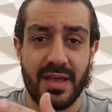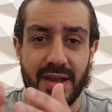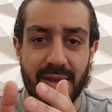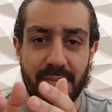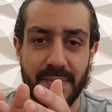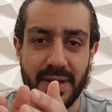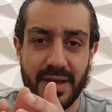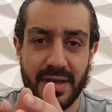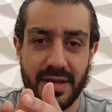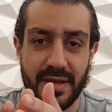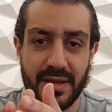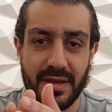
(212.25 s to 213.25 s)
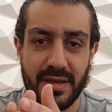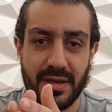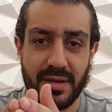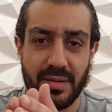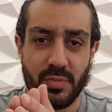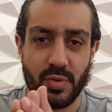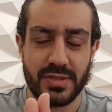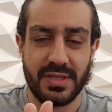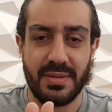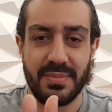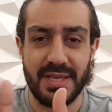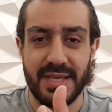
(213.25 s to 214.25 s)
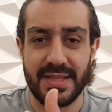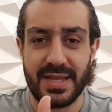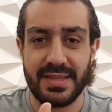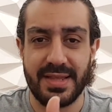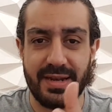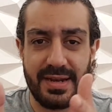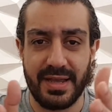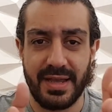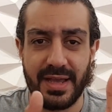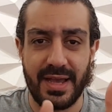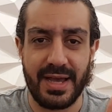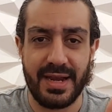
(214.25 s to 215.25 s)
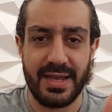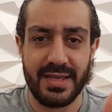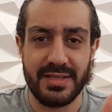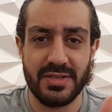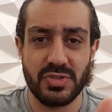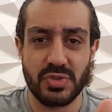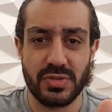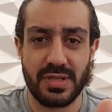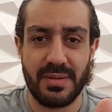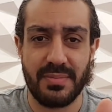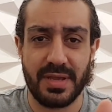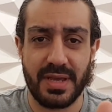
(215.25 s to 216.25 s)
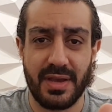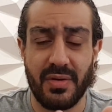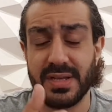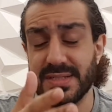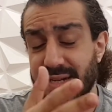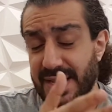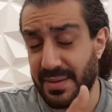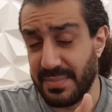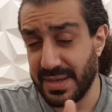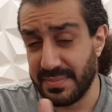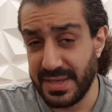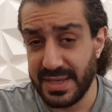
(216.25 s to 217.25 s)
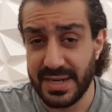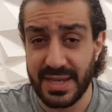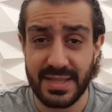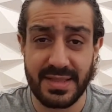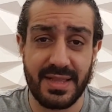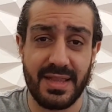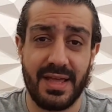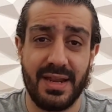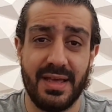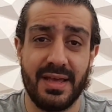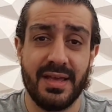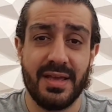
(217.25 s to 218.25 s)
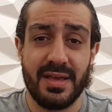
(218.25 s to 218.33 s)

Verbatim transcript: لما آه، مواطن امريكي اتقتل آه، على ايد الشرطه الامريكيه وحصل حمله كبيره جدا على